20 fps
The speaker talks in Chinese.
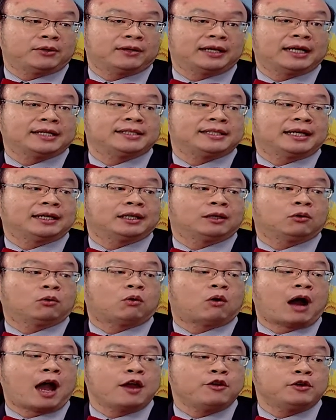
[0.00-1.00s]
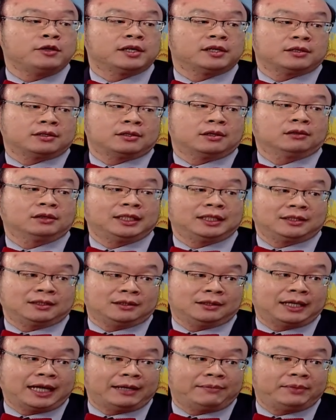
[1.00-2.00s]
我刚刚讲，你怀孕的时候体
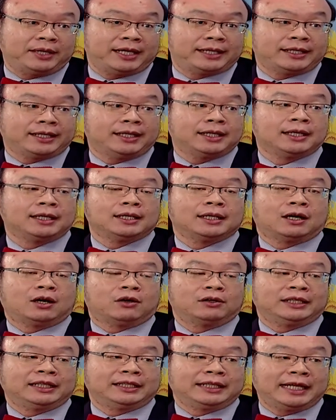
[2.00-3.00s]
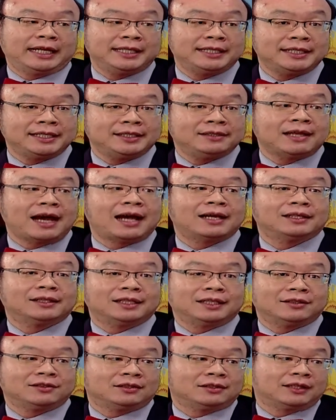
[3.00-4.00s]
质改变了，是哦，你年纪大了
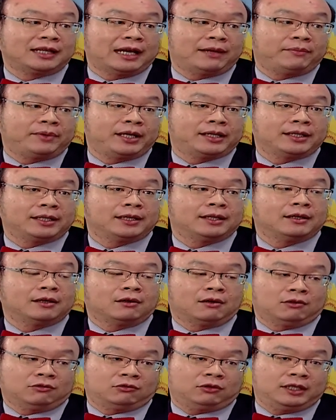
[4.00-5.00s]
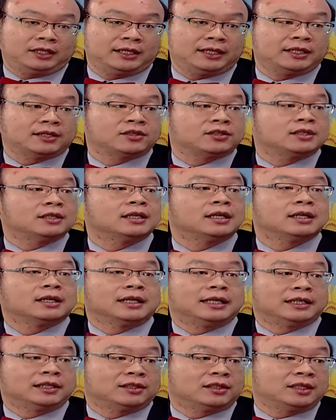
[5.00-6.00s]
体质改变了，哦，所以这个是
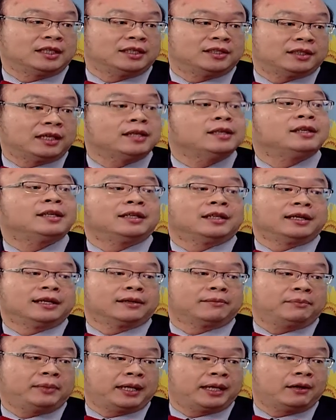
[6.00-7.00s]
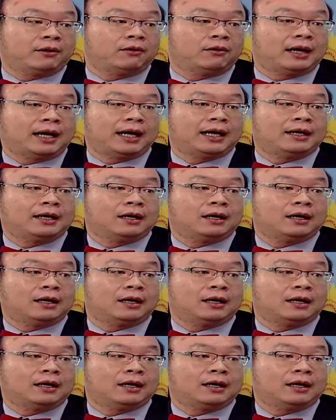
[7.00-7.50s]
一个自己身体的一个变化，